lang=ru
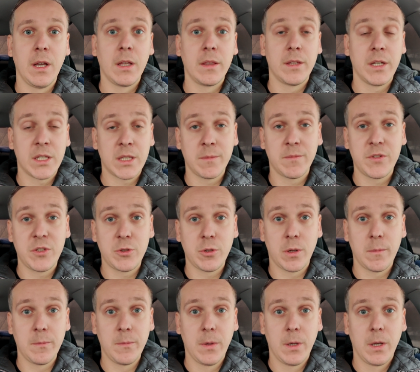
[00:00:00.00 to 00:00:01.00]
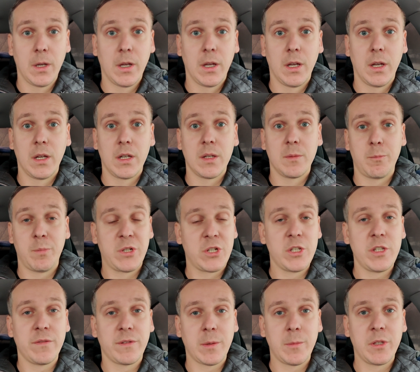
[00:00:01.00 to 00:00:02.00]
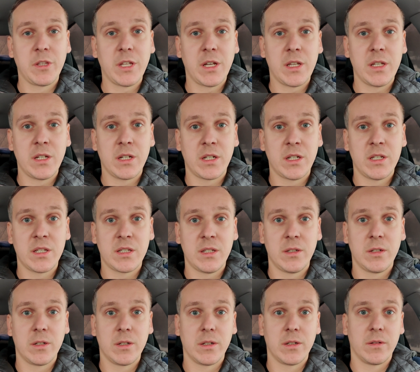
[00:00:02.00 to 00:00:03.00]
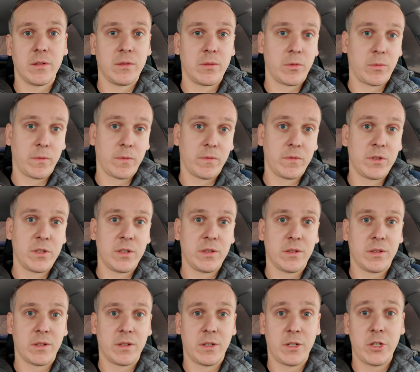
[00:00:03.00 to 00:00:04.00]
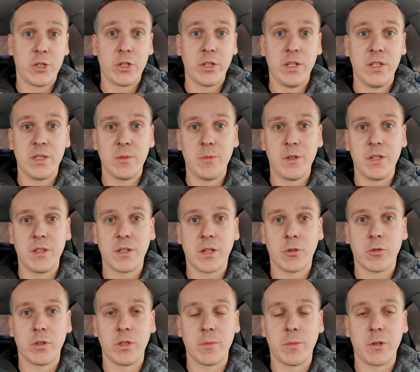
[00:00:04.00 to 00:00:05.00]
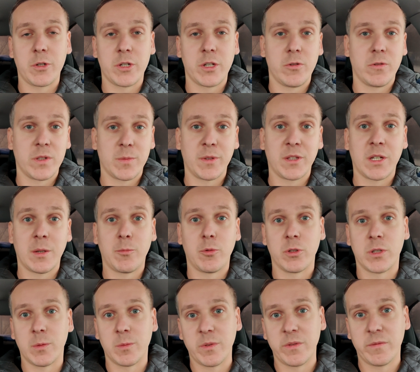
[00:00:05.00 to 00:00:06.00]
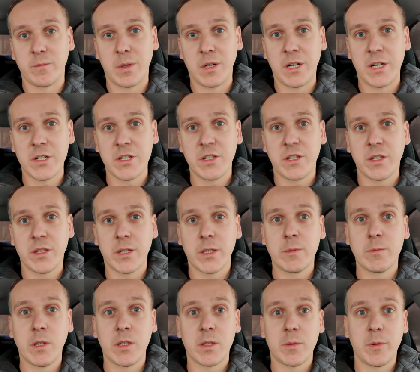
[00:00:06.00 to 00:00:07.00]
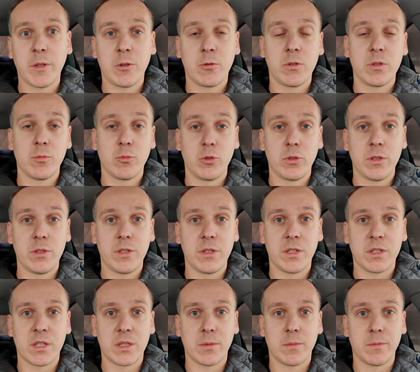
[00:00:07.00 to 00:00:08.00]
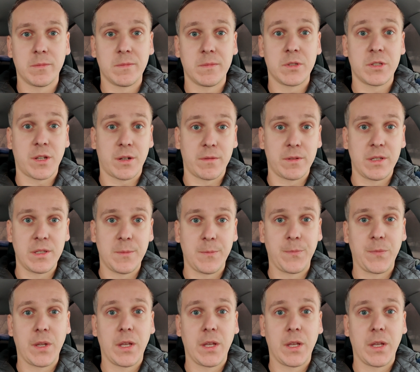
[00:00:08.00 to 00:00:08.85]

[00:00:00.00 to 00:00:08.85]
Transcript: На этом все. Пишите в комментариях, если вы решили измерить, какое напряжение у вас под капотом и в багажнике на аккумулятор приходит. Будет интересно сравнить.